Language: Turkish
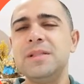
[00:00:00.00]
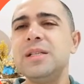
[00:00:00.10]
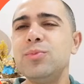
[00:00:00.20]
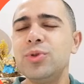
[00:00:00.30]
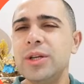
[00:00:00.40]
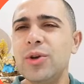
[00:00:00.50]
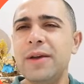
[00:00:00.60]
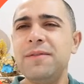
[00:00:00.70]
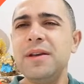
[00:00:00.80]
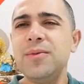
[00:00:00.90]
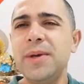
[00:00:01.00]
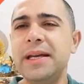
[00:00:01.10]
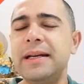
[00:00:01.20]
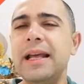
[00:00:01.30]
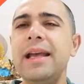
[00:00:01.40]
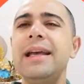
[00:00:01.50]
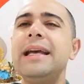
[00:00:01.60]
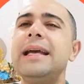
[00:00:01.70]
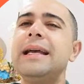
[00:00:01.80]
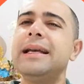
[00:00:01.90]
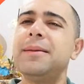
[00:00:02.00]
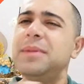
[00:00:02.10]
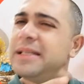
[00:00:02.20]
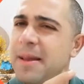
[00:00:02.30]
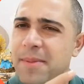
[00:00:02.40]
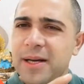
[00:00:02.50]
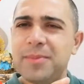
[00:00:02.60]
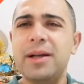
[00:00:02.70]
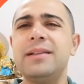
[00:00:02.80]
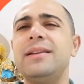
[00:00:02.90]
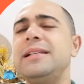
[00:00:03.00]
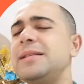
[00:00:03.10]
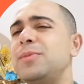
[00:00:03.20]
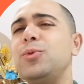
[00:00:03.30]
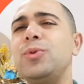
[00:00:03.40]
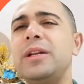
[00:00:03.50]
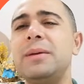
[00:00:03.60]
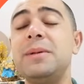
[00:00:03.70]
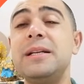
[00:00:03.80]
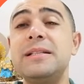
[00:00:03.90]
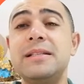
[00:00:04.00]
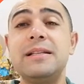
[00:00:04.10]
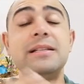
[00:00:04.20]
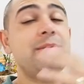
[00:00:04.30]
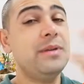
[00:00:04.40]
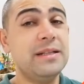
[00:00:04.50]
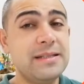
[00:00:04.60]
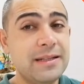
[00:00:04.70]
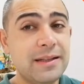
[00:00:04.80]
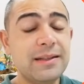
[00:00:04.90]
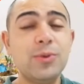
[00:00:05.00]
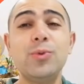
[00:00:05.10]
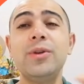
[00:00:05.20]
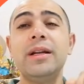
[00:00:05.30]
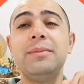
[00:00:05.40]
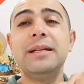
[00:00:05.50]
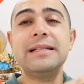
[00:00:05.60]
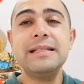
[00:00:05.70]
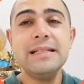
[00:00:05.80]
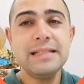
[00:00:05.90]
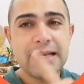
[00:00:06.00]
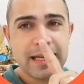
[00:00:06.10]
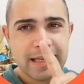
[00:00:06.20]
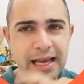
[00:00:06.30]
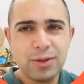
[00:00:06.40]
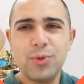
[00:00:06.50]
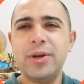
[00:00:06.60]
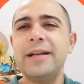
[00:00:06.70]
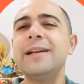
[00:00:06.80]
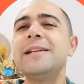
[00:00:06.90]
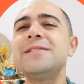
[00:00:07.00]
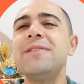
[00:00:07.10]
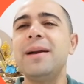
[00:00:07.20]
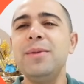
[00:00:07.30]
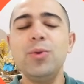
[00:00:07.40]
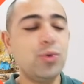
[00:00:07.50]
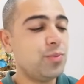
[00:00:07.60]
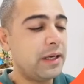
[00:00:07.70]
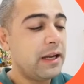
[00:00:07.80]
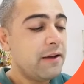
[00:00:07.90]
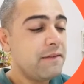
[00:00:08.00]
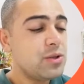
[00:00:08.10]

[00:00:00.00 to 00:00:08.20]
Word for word: Siz buradaki a few yerine bir departman ismi kullanabilirsiniz, birisinin adını kullanabilirsiniz. Kendi örneklerinizi vermeyi unutmayın.